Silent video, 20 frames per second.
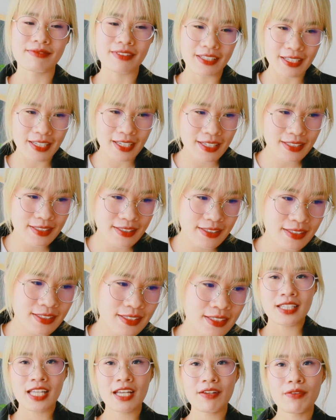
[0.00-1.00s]
vậy nên
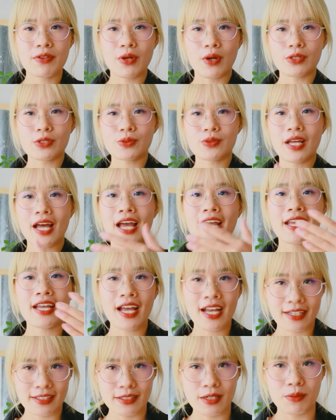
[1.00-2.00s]
thay vào nó chúng ta hãy
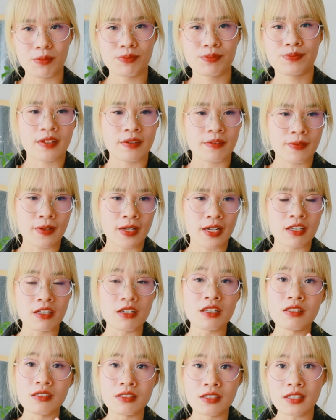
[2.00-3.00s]
hành động và
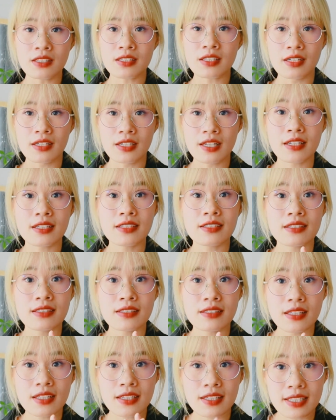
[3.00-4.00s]
lời hứa thì nên
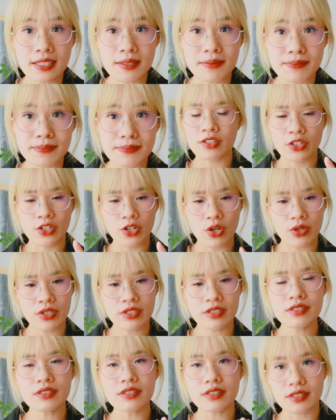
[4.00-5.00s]
tiết kiệm
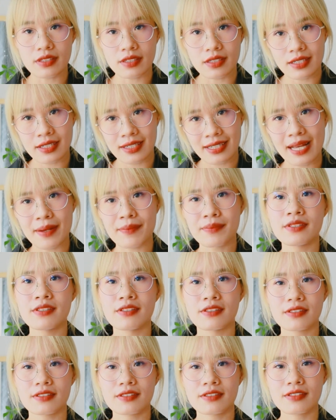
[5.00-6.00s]
nói được làm
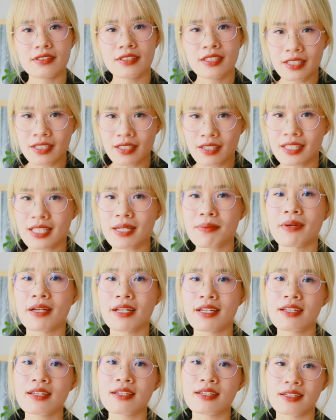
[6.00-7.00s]
được thì người ta
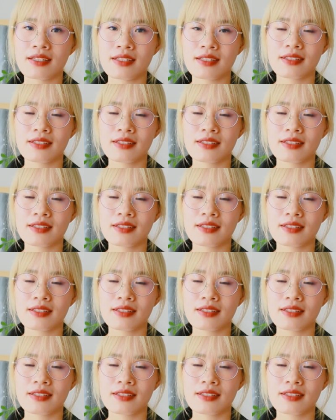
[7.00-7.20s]
mới nể